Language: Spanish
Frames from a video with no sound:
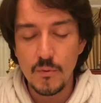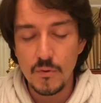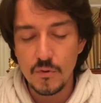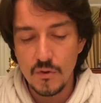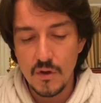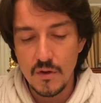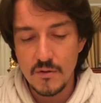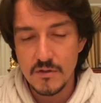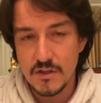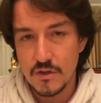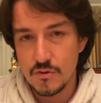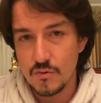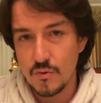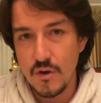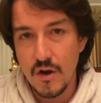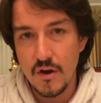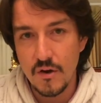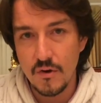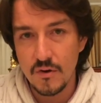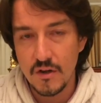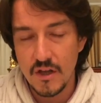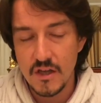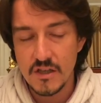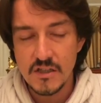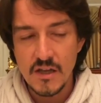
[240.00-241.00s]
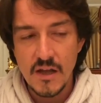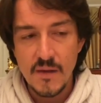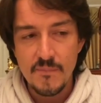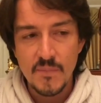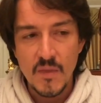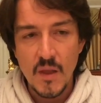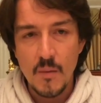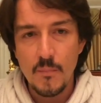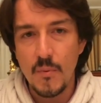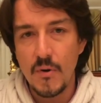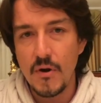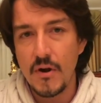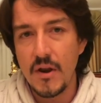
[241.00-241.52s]
punto de vista es un error, que es
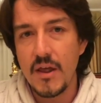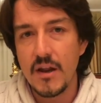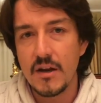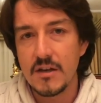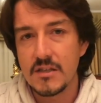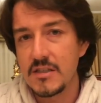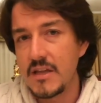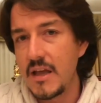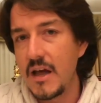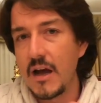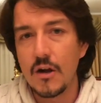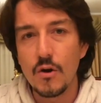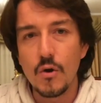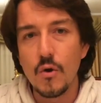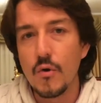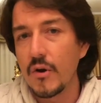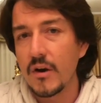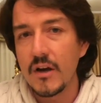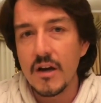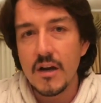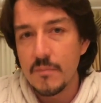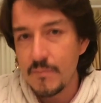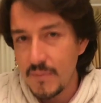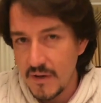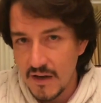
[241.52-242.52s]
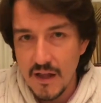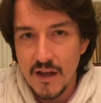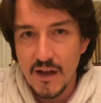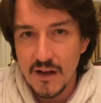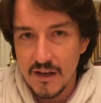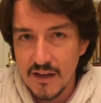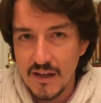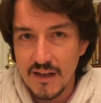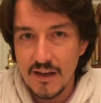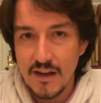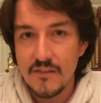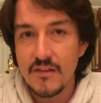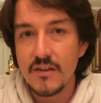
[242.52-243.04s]
ponerse a correr
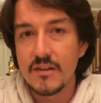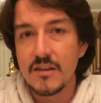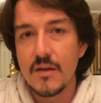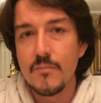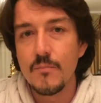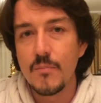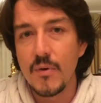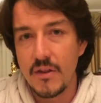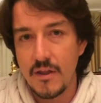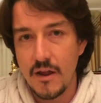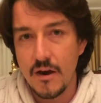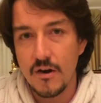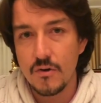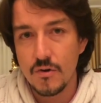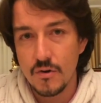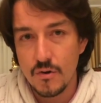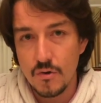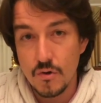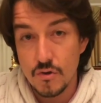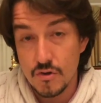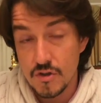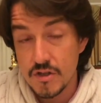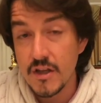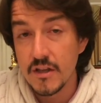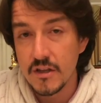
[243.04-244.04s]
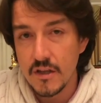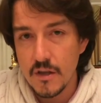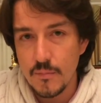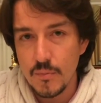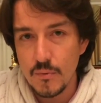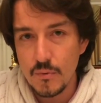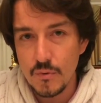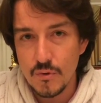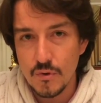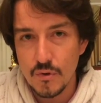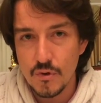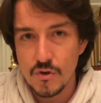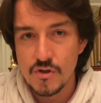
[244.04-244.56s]
para que le dé tiempo a dar los siete
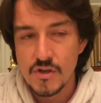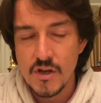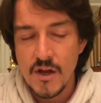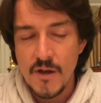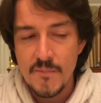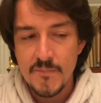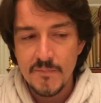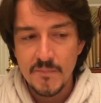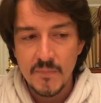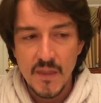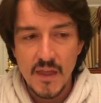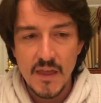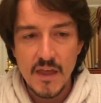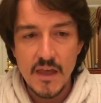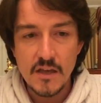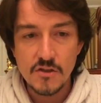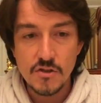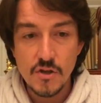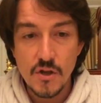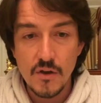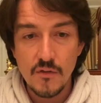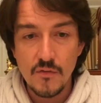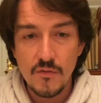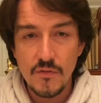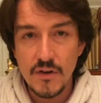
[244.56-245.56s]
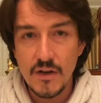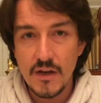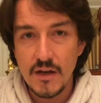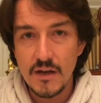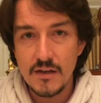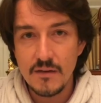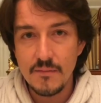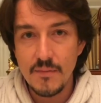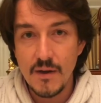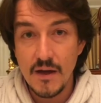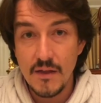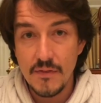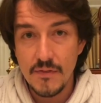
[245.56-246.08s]
puntos. Y eso al
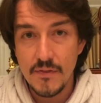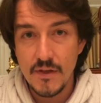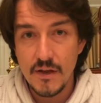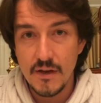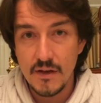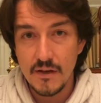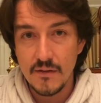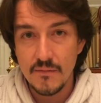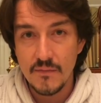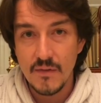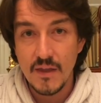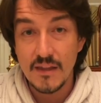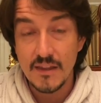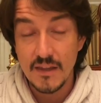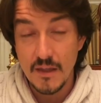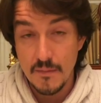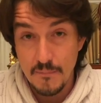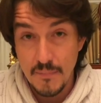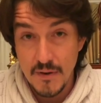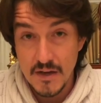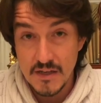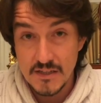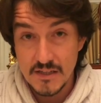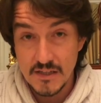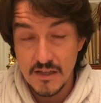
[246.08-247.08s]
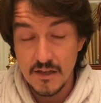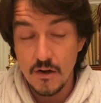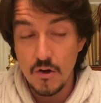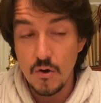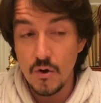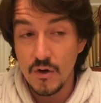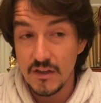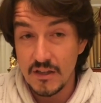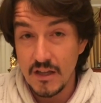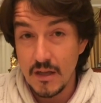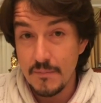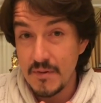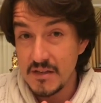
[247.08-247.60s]
final va a hacer que te pase
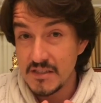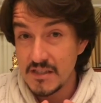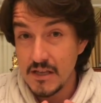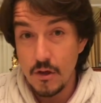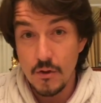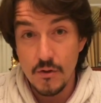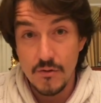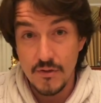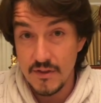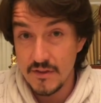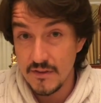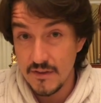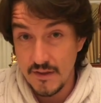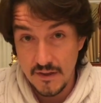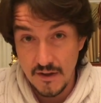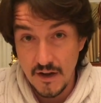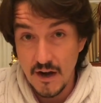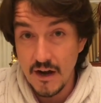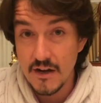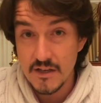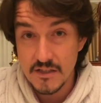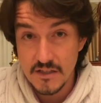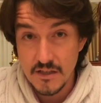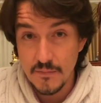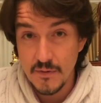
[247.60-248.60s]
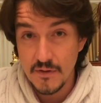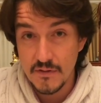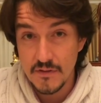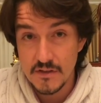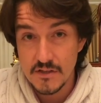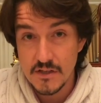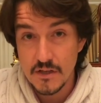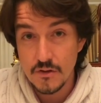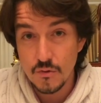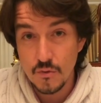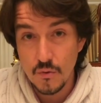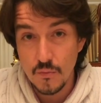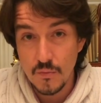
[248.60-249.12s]
lo que te ha pasado centenares de
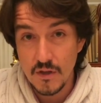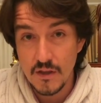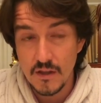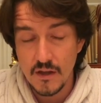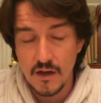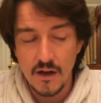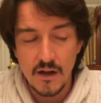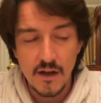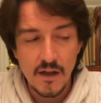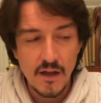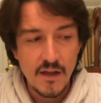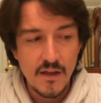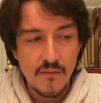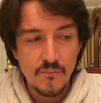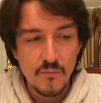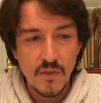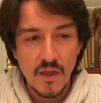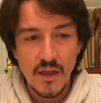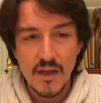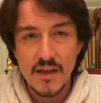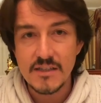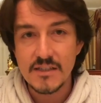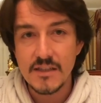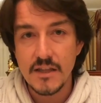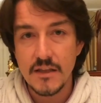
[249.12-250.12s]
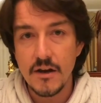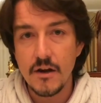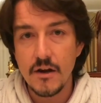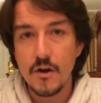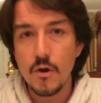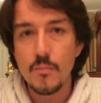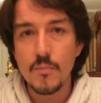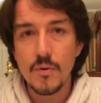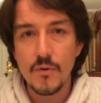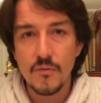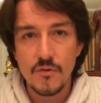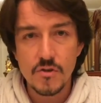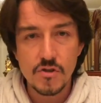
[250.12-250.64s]
veces en tu vida, que es tener a
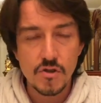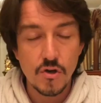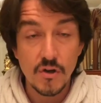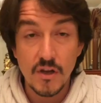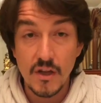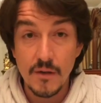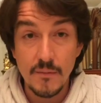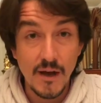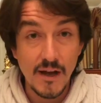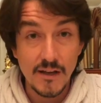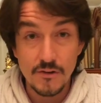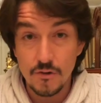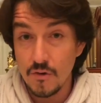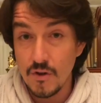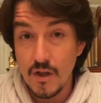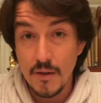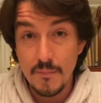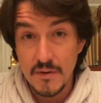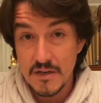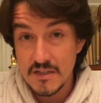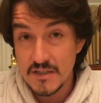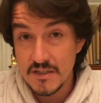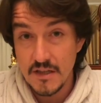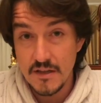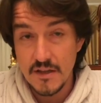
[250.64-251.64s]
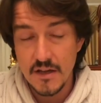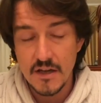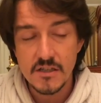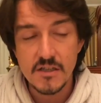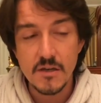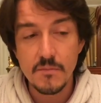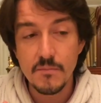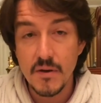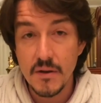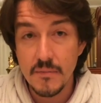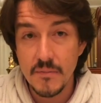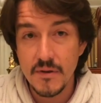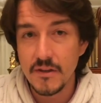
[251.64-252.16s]
un profesor que va a toda pastilla
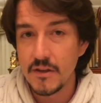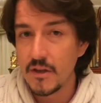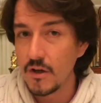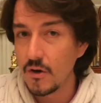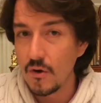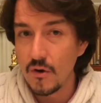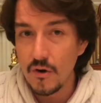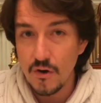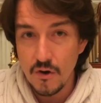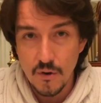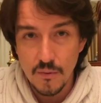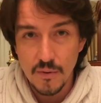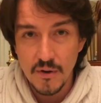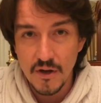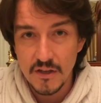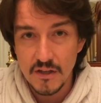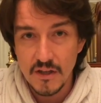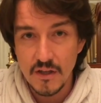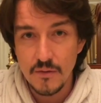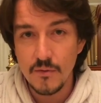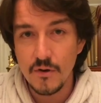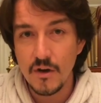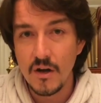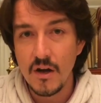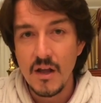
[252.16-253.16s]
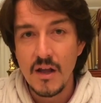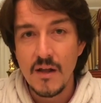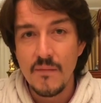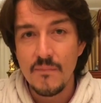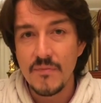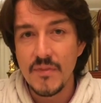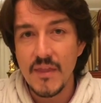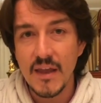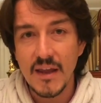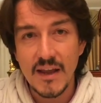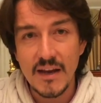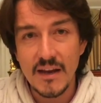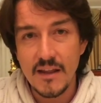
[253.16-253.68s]
simplemente con el objetivo
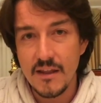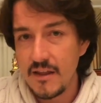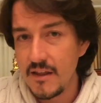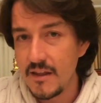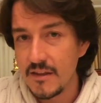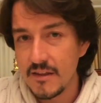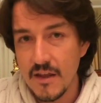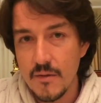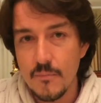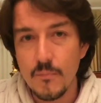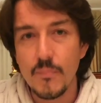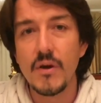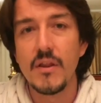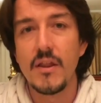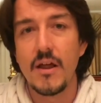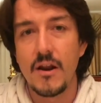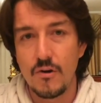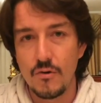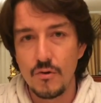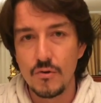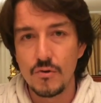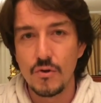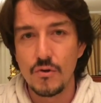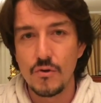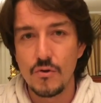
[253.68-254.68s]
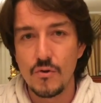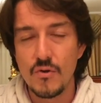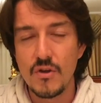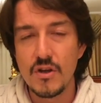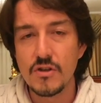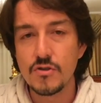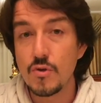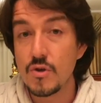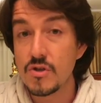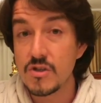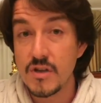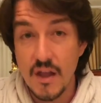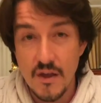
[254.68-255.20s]
de que le dé tiempo a darlo todo. Y
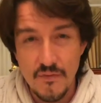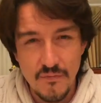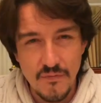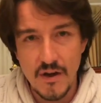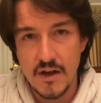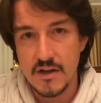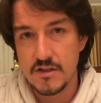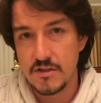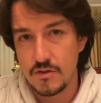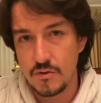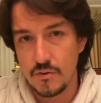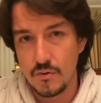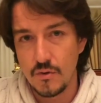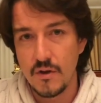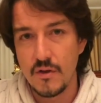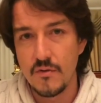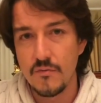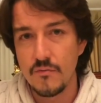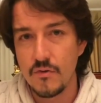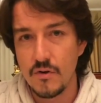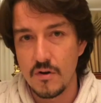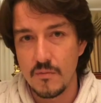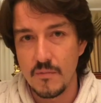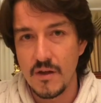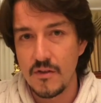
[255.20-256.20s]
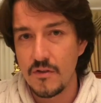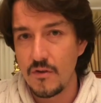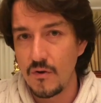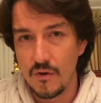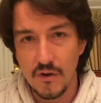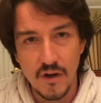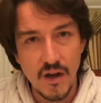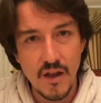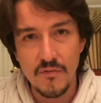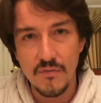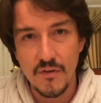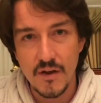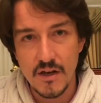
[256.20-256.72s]
esto es nefasto en
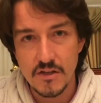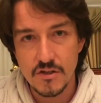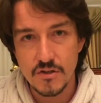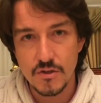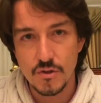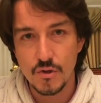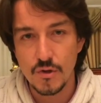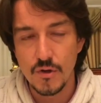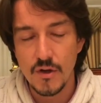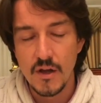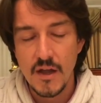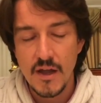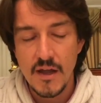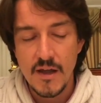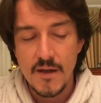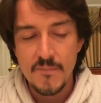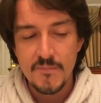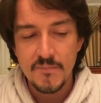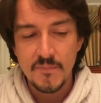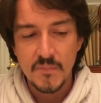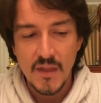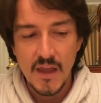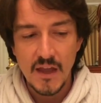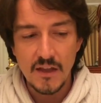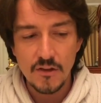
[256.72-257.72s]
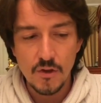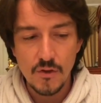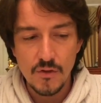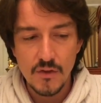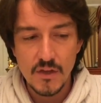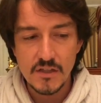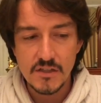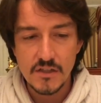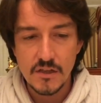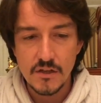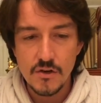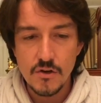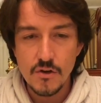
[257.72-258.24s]
formación, nefasto.
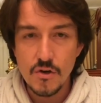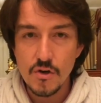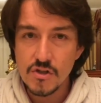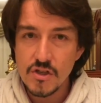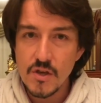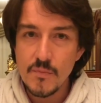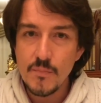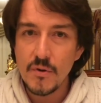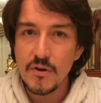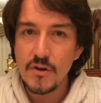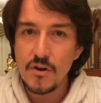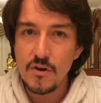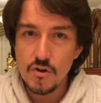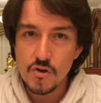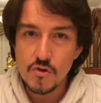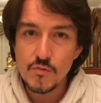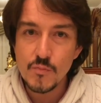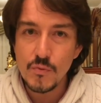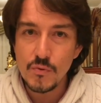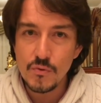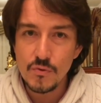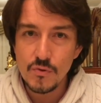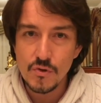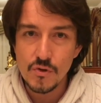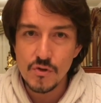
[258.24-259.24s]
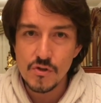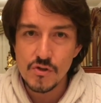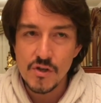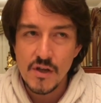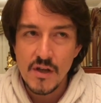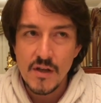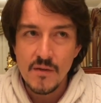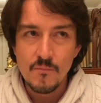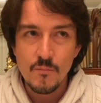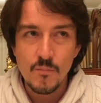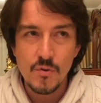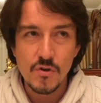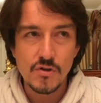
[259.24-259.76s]
Entonces, no se ponen los puntos,
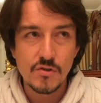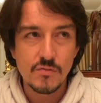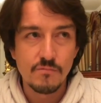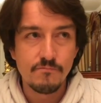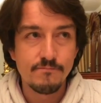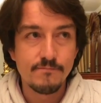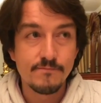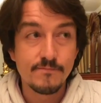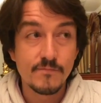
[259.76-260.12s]
pues